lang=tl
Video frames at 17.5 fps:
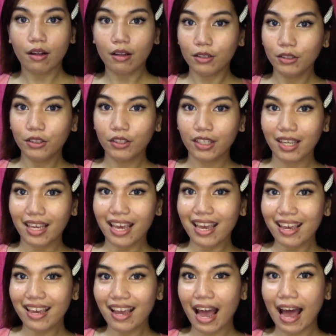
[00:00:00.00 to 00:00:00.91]

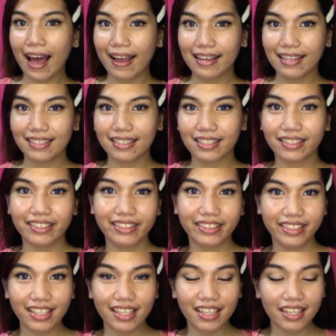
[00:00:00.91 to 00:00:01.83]
Okay, eyes are
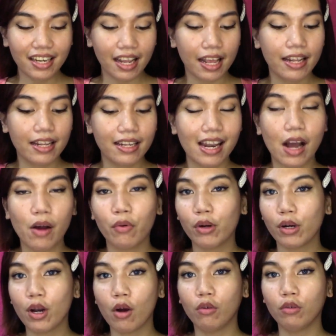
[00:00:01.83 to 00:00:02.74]
done and now
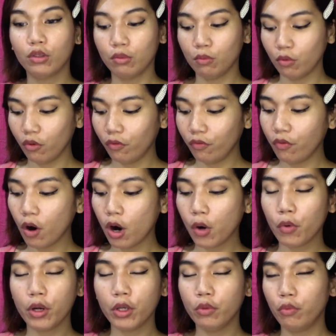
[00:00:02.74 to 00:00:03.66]
we're going to move
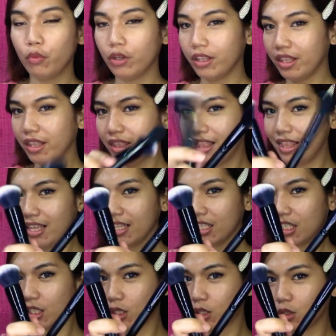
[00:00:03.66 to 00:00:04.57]
forward with this
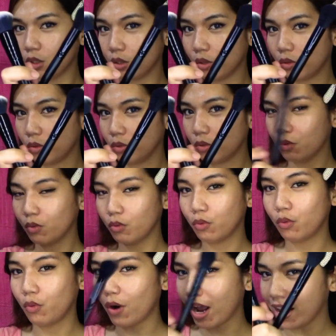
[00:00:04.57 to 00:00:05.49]
two
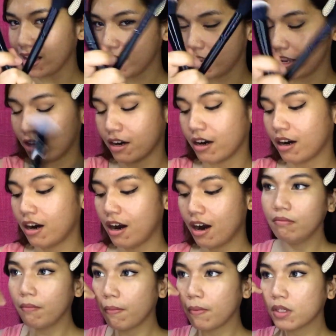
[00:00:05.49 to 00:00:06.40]
right here.
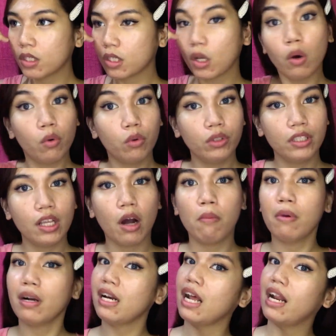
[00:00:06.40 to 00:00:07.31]
So, hindi
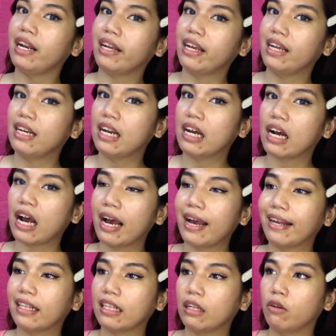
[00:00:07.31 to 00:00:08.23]
ako maglalagay ng
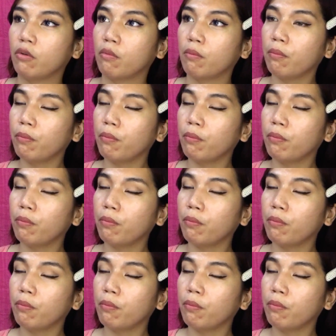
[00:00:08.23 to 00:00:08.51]
kahit ano,